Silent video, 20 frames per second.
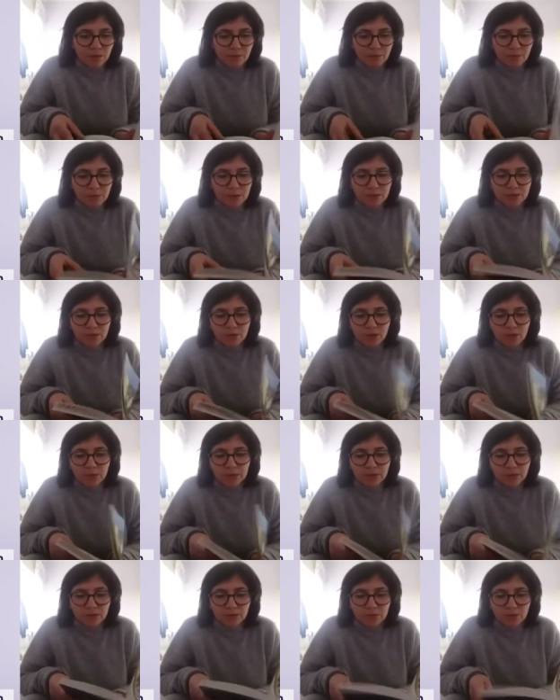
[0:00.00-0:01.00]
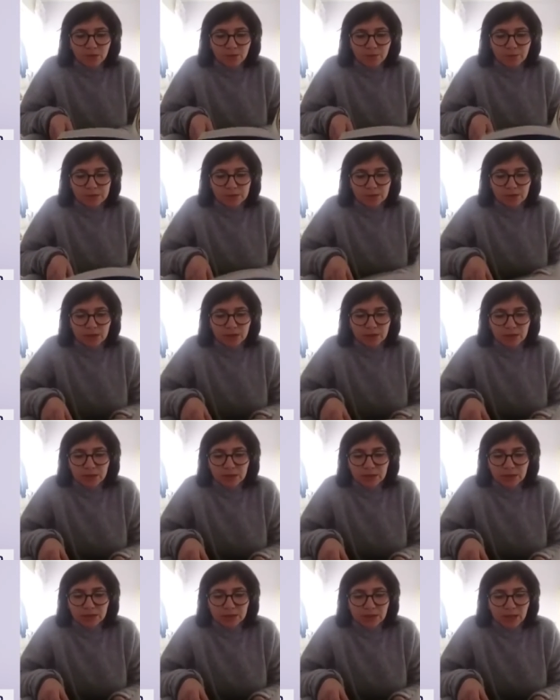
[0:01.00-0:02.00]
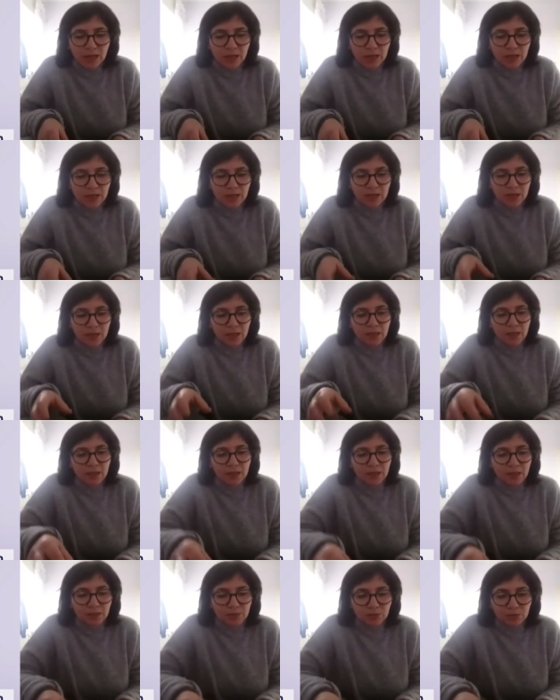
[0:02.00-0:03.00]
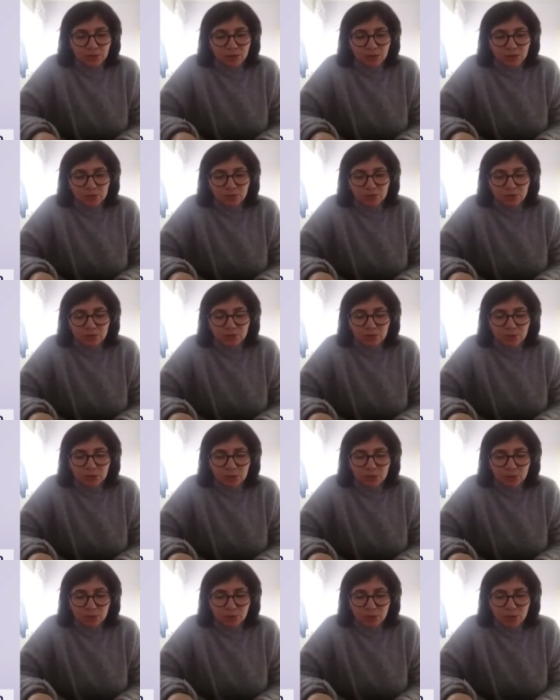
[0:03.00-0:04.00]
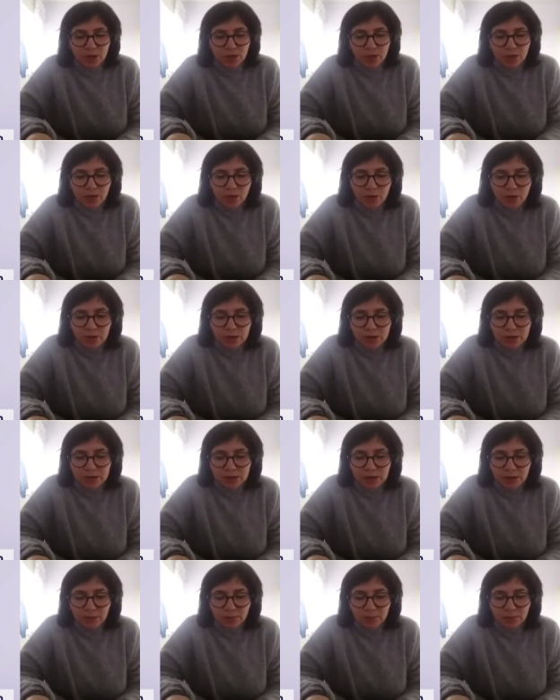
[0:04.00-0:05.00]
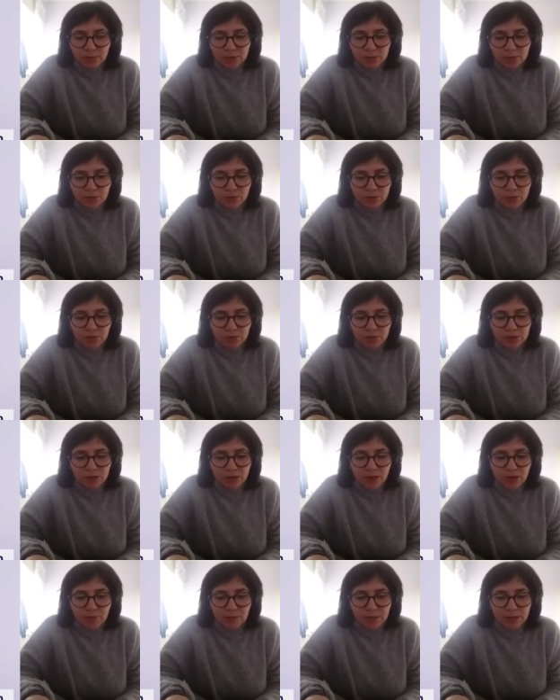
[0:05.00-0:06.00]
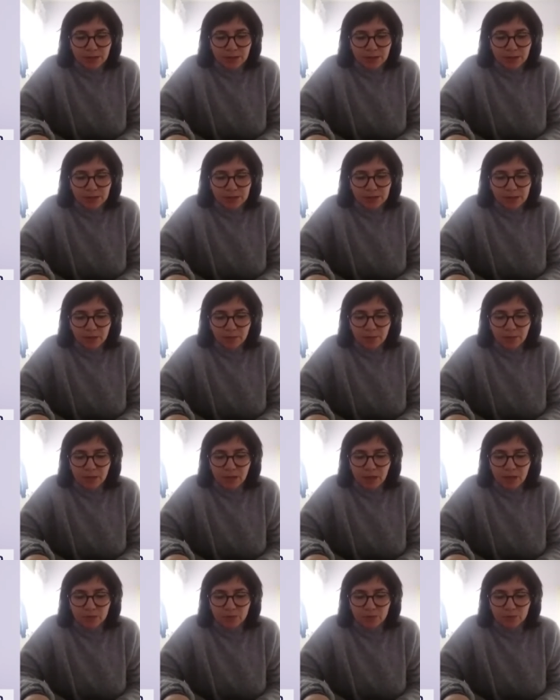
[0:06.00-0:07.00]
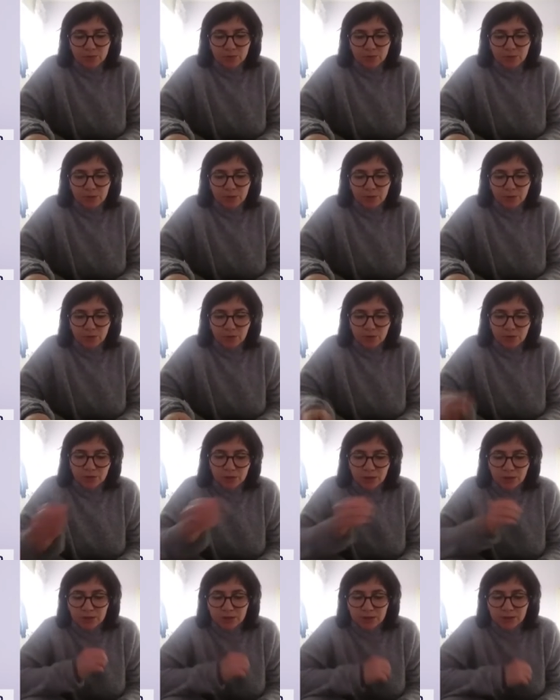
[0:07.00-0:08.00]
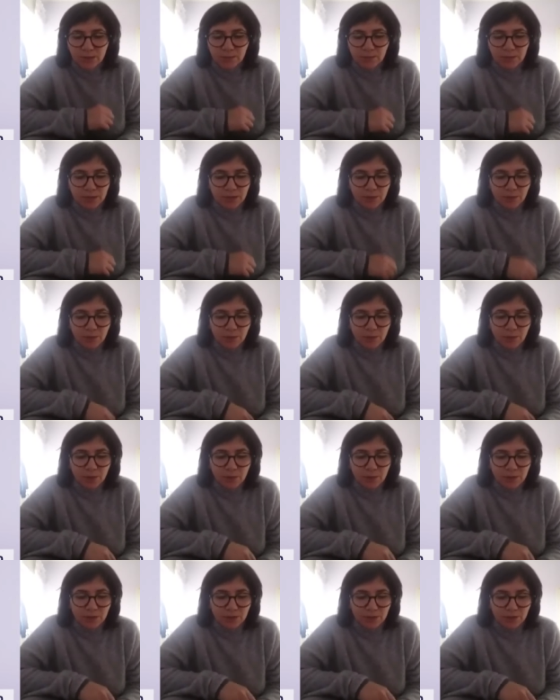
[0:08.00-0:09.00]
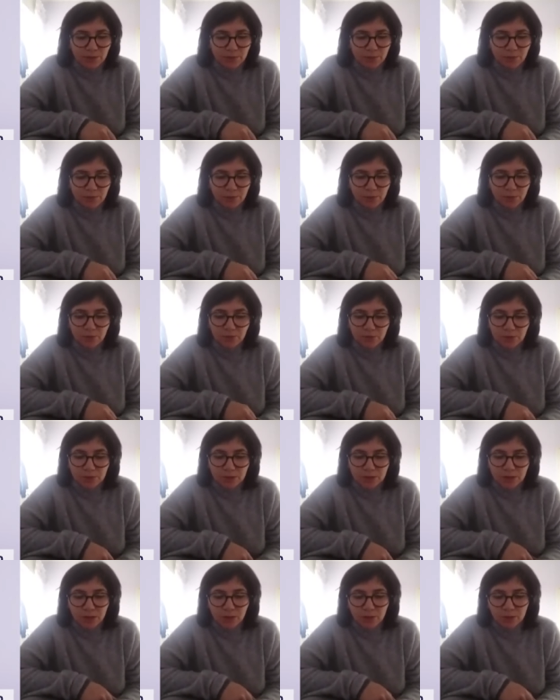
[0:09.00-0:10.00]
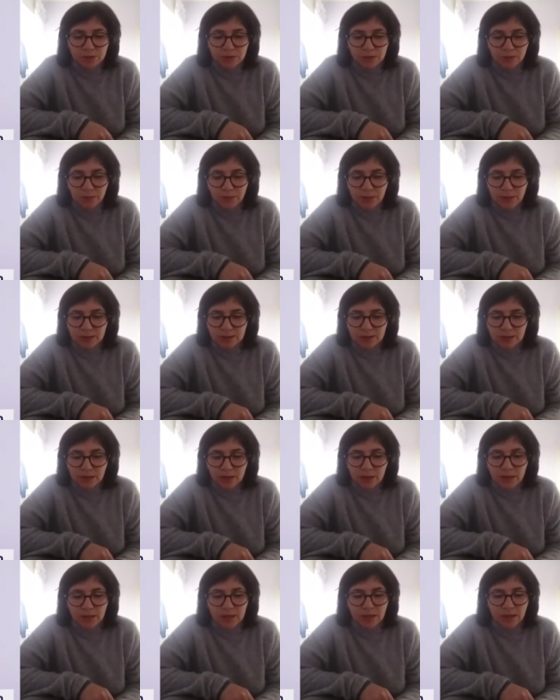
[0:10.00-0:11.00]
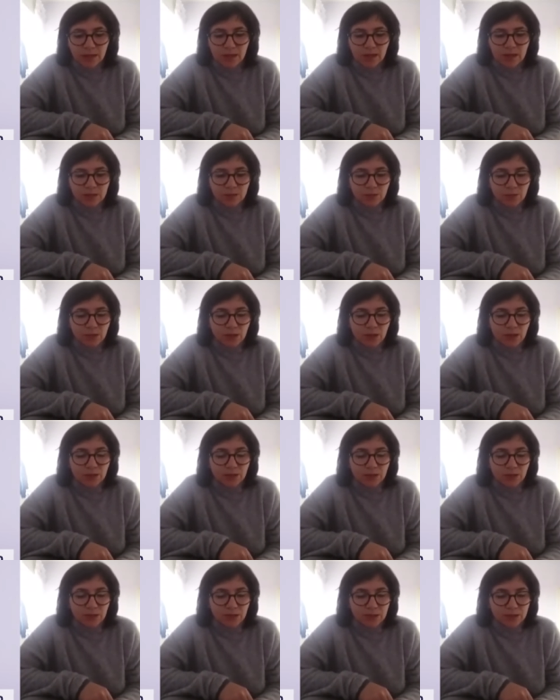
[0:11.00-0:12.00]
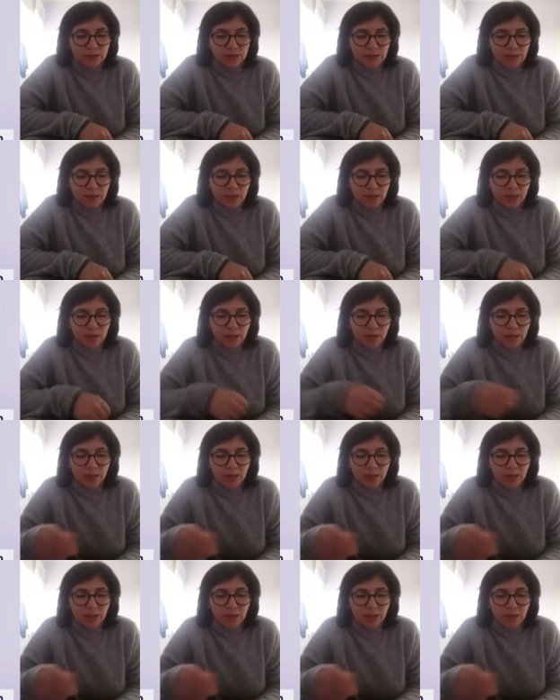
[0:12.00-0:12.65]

Personalmente sono appassionata del tè in tutte le sue sfumature e ho nel tempo istruito sia la mente sia il palato per conoscere sempre di più la, in profondità questa pianta e le sue caratteristiche.